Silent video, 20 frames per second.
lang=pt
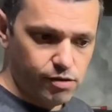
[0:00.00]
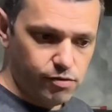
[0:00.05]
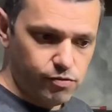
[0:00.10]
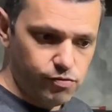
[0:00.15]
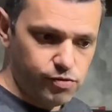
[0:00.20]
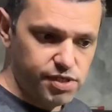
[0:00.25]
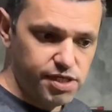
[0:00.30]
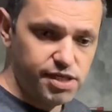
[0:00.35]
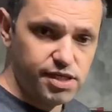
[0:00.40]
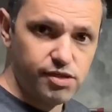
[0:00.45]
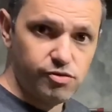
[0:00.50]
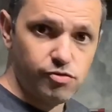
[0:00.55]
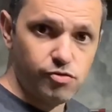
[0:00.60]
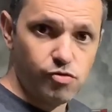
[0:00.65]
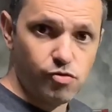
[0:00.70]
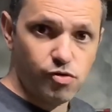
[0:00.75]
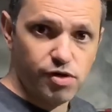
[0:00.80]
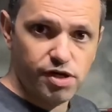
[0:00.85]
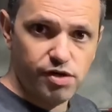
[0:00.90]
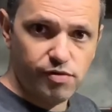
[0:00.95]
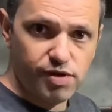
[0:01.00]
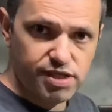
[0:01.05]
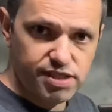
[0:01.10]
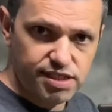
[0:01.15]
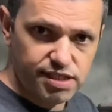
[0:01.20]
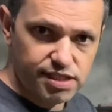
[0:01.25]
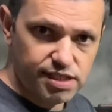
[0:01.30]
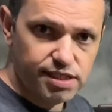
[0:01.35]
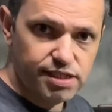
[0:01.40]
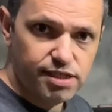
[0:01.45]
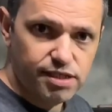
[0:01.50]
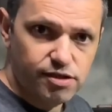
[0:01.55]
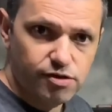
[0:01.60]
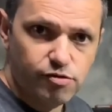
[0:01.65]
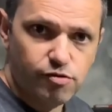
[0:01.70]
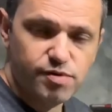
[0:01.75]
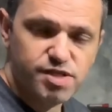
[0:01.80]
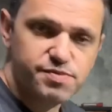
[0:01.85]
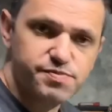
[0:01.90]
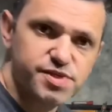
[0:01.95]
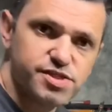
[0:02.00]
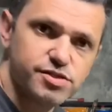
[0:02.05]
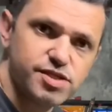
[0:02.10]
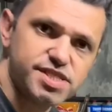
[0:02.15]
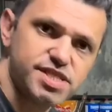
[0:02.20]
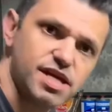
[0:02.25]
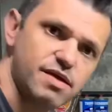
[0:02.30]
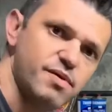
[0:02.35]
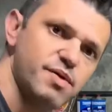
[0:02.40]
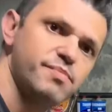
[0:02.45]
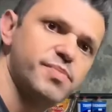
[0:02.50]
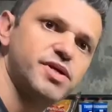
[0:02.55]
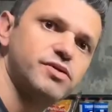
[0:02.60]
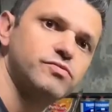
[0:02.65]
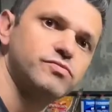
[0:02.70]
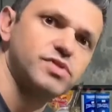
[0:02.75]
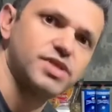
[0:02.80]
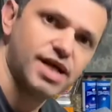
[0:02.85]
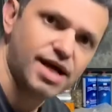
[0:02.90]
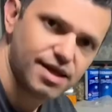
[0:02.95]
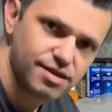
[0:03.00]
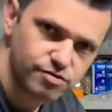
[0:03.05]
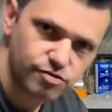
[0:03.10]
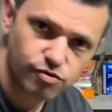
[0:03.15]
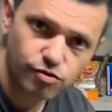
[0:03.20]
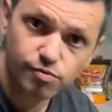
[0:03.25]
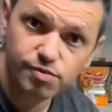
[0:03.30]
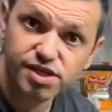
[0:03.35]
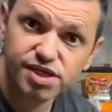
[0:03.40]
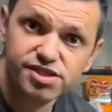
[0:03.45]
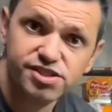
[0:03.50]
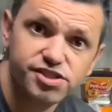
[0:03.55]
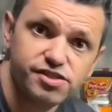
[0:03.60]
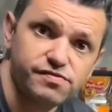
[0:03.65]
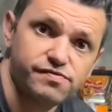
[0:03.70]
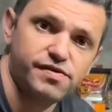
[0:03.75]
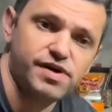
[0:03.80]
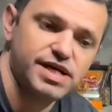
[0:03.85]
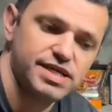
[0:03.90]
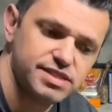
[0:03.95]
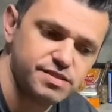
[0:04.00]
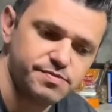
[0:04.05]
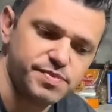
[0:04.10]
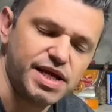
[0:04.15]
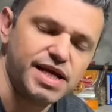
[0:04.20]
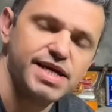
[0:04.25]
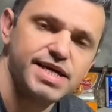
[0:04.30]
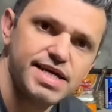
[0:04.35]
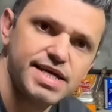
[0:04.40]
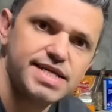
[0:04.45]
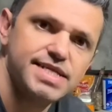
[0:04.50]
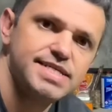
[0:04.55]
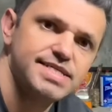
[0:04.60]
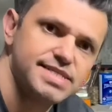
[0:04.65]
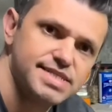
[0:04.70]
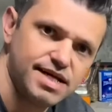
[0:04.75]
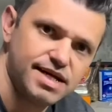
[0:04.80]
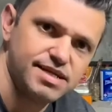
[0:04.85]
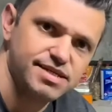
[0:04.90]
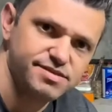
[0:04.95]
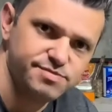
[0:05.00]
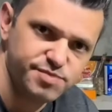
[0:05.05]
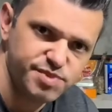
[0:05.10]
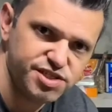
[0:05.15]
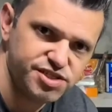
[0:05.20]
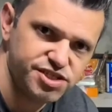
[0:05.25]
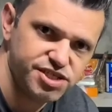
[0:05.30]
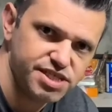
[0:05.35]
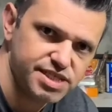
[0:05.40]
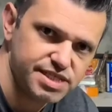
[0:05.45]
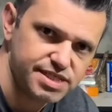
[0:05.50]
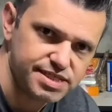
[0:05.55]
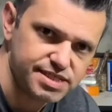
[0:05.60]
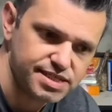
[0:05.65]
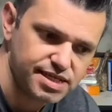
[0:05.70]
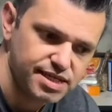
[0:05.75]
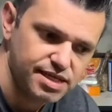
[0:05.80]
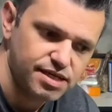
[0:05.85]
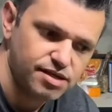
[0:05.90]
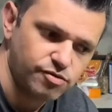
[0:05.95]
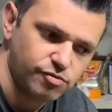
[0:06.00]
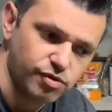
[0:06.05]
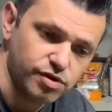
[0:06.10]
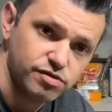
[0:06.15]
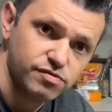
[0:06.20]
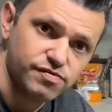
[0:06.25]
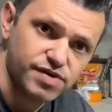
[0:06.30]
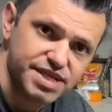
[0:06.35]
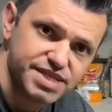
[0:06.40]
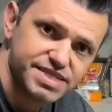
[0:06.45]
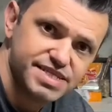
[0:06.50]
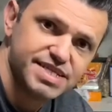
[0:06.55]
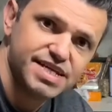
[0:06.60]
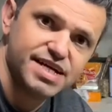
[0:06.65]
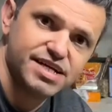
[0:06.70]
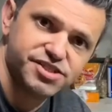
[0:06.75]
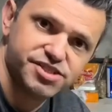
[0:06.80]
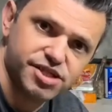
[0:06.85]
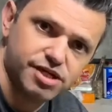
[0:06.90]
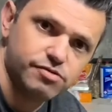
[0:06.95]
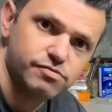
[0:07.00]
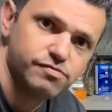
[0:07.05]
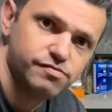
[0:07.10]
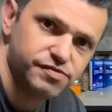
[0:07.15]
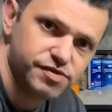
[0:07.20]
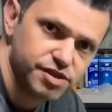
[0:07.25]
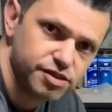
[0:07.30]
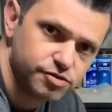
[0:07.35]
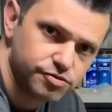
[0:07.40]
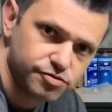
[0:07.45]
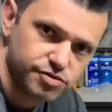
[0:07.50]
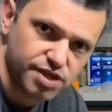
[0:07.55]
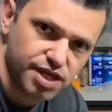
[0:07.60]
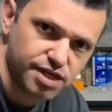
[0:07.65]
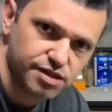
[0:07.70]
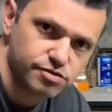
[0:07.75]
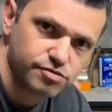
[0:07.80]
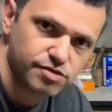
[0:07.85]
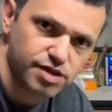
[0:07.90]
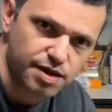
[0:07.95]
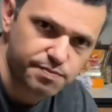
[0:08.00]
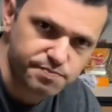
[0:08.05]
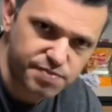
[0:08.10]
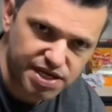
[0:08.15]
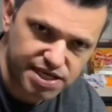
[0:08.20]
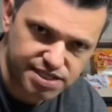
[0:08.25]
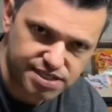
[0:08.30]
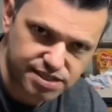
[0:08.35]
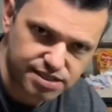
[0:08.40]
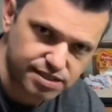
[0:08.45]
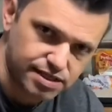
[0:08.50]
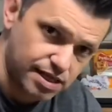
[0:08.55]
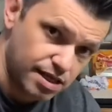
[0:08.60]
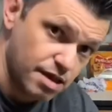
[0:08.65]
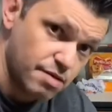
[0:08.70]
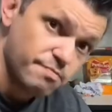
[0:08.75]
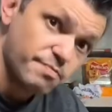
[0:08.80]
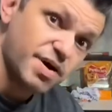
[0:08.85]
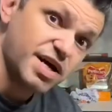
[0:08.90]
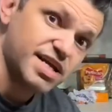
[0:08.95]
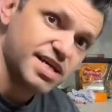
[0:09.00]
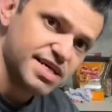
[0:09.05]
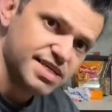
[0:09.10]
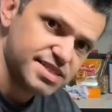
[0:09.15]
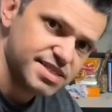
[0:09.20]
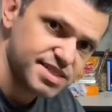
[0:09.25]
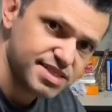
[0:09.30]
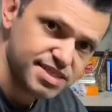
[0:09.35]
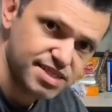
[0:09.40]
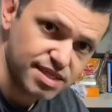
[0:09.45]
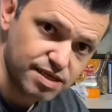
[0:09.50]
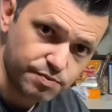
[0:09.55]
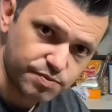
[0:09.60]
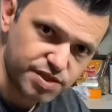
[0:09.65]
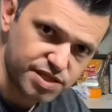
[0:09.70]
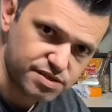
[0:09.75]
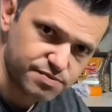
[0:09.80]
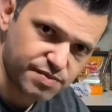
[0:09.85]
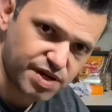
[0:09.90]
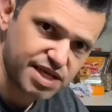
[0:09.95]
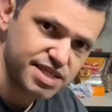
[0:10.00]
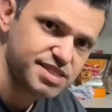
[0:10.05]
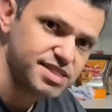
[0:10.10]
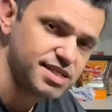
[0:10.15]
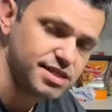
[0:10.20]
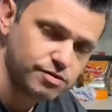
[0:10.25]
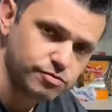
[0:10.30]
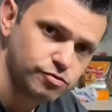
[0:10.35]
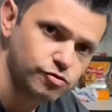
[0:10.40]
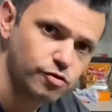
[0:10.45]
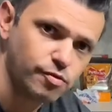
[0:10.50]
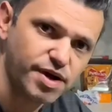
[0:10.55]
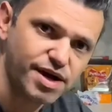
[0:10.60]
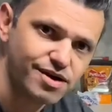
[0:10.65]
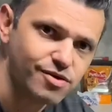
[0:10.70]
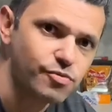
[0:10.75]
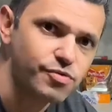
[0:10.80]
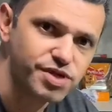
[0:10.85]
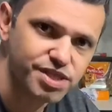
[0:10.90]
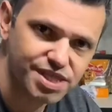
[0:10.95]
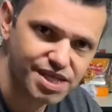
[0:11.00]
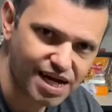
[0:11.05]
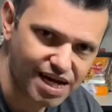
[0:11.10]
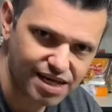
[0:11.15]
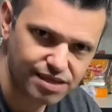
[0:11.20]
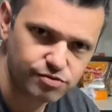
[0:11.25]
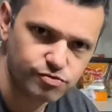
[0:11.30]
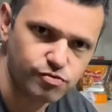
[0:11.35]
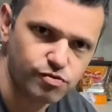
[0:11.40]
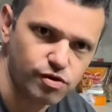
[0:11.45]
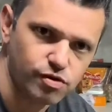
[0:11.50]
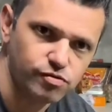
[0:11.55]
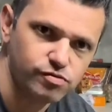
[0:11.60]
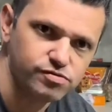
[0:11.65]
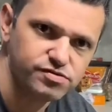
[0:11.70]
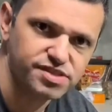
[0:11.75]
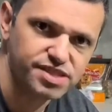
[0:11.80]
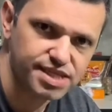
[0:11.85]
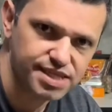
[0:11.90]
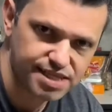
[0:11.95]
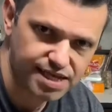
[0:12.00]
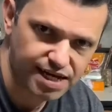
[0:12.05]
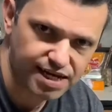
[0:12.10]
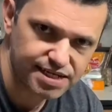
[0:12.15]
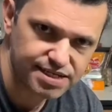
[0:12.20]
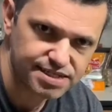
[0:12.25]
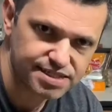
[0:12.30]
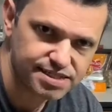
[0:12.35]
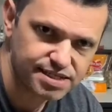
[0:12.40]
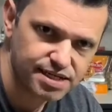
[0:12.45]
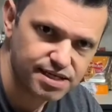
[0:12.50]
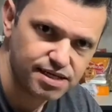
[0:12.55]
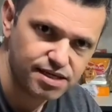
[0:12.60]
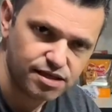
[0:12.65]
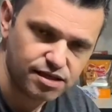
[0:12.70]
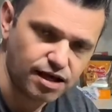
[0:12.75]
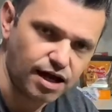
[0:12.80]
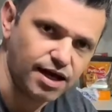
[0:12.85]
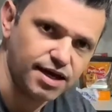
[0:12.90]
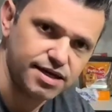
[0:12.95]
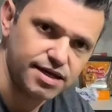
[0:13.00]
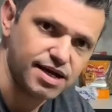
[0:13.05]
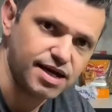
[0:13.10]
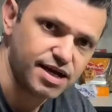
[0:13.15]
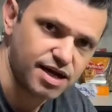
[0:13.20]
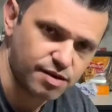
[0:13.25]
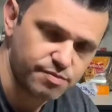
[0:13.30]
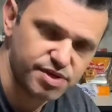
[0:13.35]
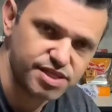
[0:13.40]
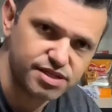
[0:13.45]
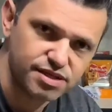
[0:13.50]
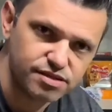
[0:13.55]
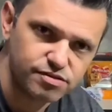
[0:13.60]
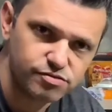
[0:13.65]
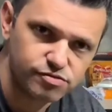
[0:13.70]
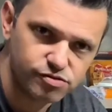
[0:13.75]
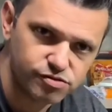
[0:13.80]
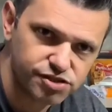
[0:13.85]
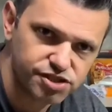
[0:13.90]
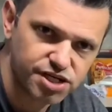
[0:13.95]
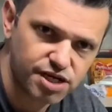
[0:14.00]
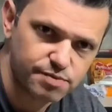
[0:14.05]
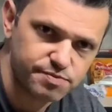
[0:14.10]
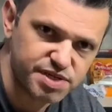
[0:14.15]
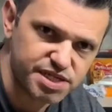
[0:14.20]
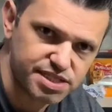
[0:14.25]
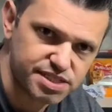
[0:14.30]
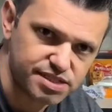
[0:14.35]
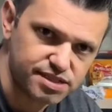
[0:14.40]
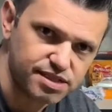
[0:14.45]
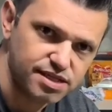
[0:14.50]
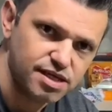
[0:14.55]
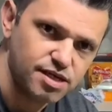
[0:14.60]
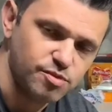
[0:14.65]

O que, que ocorreu aqui? Como as pessoas têm me perguntado, como que a gente faz para realizar as medidas quando vai se encaixar um vidro dentro da peça? Parece simples, mas se não tomar cuidado com alguns detalhes, aí acaba dando dor de cabeça.